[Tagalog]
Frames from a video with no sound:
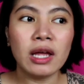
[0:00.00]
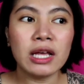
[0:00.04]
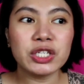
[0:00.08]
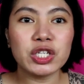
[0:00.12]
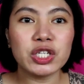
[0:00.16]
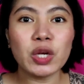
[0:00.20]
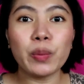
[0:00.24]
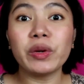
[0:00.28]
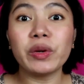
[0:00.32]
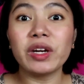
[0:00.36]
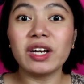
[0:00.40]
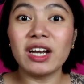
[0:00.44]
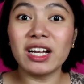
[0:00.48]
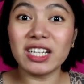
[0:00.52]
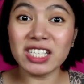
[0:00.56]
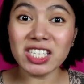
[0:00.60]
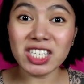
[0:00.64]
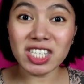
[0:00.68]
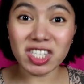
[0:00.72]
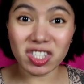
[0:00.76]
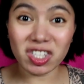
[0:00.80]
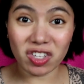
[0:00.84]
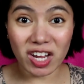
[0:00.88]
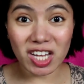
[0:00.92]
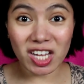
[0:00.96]
syempre
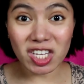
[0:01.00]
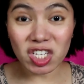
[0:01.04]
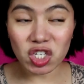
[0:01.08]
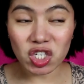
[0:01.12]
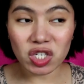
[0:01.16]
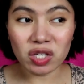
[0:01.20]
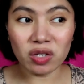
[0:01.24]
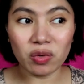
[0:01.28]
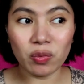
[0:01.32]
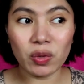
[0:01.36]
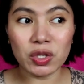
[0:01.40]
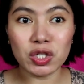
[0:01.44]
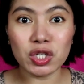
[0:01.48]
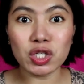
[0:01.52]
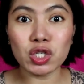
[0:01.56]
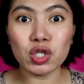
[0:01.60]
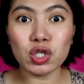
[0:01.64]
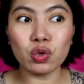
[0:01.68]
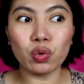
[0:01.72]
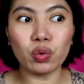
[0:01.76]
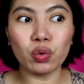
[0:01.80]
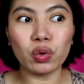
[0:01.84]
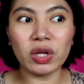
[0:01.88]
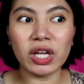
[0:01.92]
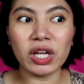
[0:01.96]
nag-stretch, which is
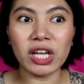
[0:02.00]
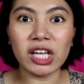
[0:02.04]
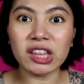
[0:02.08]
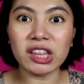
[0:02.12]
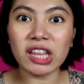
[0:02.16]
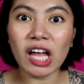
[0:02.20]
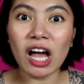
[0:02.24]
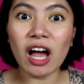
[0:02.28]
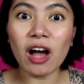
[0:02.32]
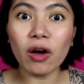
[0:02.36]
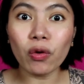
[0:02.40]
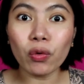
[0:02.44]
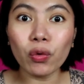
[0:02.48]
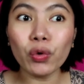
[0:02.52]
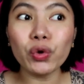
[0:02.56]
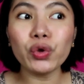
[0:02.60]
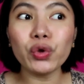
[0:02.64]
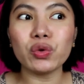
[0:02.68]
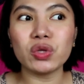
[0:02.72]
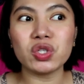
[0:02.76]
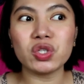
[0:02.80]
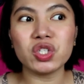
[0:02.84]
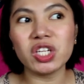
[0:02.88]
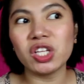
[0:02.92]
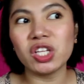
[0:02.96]
yung hita ko,
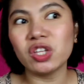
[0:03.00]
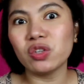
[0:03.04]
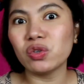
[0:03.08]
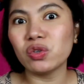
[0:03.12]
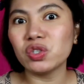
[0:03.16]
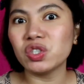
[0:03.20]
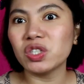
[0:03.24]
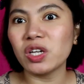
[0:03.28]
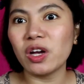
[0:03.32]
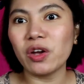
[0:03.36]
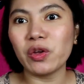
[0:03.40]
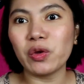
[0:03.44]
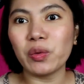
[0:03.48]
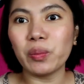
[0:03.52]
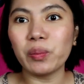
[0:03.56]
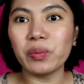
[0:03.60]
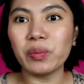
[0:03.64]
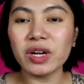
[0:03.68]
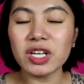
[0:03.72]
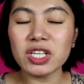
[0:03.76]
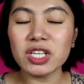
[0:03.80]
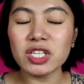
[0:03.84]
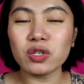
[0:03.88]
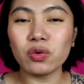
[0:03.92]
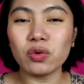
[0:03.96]
yung chan ko, tsaka yung
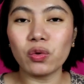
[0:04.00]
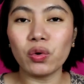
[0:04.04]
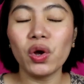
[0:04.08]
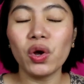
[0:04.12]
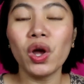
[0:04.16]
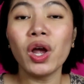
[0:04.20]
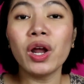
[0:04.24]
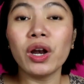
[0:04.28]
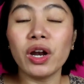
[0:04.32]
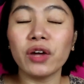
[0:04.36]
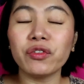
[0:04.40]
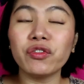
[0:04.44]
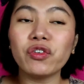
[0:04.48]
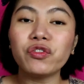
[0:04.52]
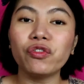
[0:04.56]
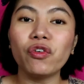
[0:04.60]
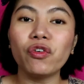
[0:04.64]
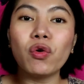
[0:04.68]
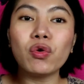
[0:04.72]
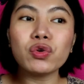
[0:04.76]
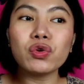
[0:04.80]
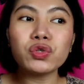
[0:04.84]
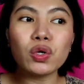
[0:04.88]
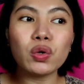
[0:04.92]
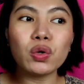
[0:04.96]
press ko.
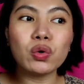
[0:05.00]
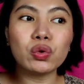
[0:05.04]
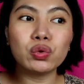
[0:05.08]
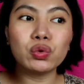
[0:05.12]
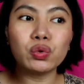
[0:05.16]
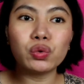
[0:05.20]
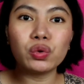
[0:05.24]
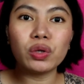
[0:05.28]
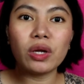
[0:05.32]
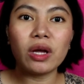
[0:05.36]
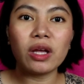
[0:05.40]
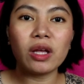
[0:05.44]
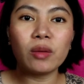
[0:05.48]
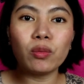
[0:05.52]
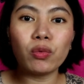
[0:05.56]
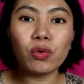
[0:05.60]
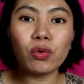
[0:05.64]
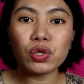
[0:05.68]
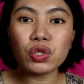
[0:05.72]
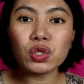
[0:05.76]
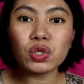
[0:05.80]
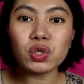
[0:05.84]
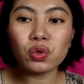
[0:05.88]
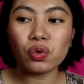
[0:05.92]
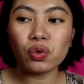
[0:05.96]
Nag-focus ako dun na
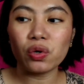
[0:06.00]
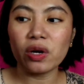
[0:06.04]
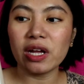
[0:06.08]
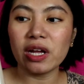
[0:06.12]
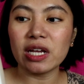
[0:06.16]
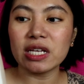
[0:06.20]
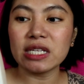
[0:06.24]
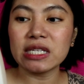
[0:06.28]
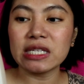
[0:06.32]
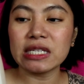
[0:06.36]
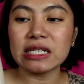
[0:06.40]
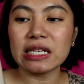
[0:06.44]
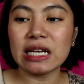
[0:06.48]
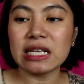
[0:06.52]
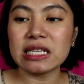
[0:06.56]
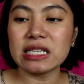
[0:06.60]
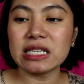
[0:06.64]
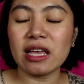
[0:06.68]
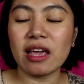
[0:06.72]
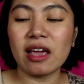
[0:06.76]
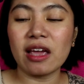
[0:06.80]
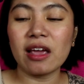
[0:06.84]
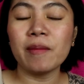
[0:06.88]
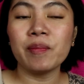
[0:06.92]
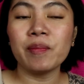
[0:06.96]
i-moisturize
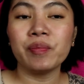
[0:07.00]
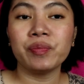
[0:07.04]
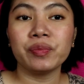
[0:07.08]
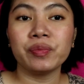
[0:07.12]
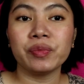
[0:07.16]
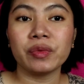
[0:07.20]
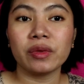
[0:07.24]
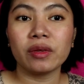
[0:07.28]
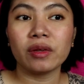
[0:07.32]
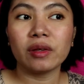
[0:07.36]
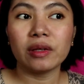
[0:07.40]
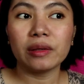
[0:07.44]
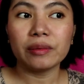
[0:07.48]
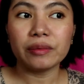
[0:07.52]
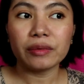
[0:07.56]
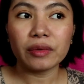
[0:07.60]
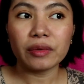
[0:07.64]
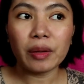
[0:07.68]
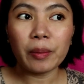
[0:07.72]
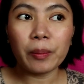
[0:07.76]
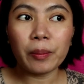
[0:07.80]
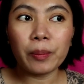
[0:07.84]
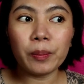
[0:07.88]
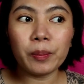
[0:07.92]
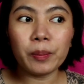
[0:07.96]
kasi
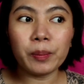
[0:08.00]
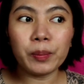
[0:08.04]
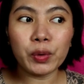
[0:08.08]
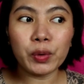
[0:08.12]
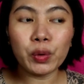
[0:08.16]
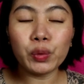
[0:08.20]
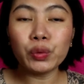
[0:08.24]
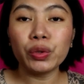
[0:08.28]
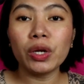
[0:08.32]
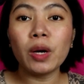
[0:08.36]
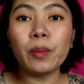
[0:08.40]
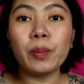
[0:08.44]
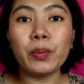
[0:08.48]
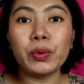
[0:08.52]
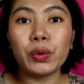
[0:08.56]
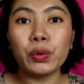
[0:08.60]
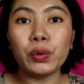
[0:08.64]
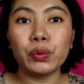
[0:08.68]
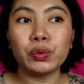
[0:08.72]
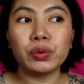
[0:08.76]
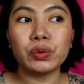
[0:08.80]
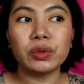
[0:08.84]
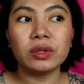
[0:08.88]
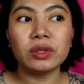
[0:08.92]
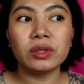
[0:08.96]
prone na
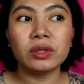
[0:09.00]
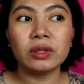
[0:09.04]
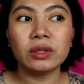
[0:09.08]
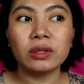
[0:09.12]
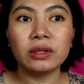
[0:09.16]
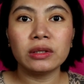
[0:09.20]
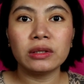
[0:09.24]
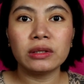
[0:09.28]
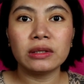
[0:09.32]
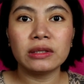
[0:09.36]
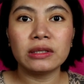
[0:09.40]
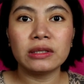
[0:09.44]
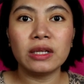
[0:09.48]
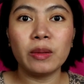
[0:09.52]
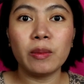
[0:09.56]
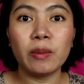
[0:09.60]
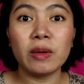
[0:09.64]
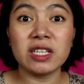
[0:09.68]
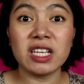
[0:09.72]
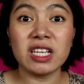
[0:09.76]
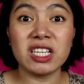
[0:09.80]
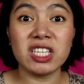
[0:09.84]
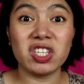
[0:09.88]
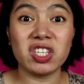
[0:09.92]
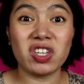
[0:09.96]
prone, 'di ba
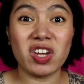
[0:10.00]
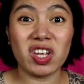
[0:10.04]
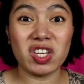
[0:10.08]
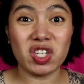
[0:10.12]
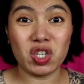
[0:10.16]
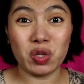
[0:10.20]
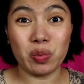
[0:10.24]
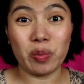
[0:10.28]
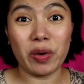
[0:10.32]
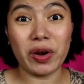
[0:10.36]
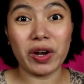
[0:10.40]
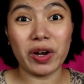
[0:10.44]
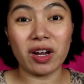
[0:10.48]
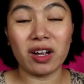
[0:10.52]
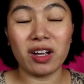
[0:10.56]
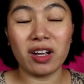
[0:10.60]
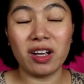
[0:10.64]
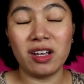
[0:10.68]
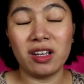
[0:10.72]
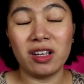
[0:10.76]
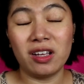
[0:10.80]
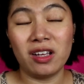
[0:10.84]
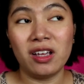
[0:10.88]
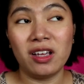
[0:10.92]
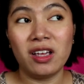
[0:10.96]
sa stretch mark.
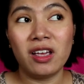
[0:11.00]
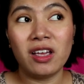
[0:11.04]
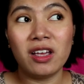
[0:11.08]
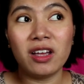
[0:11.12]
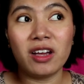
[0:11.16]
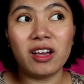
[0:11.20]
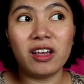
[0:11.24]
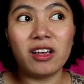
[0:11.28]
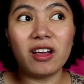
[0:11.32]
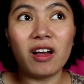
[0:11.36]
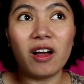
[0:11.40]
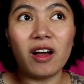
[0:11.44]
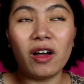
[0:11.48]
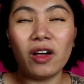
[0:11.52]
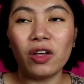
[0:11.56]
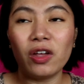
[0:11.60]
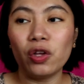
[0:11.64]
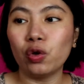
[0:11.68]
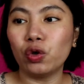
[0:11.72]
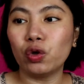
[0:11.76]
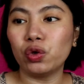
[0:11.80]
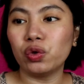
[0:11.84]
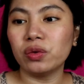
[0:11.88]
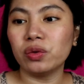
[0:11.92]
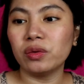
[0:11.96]
Kaya
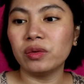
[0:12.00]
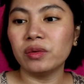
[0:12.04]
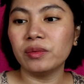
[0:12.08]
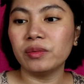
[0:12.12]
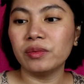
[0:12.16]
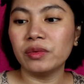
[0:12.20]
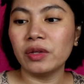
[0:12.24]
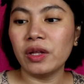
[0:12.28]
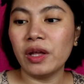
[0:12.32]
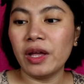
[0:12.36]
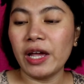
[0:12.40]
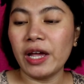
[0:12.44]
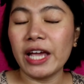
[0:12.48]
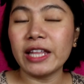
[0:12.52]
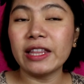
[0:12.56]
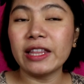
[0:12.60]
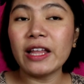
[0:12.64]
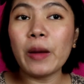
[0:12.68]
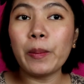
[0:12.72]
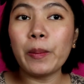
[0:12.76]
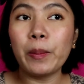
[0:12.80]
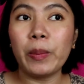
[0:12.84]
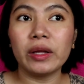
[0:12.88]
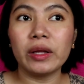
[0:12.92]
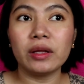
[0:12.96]
'yun eh
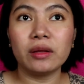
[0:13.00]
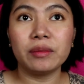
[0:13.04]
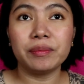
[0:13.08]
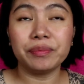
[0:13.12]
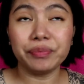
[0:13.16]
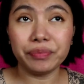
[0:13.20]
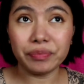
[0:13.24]
dapat